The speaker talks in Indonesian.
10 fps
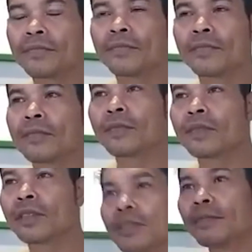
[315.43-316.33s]
yang
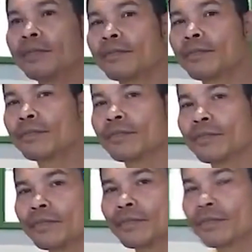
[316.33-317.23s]
dihasilkan di sini apa
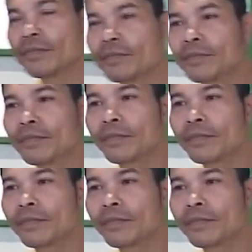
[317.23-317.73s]
apa saja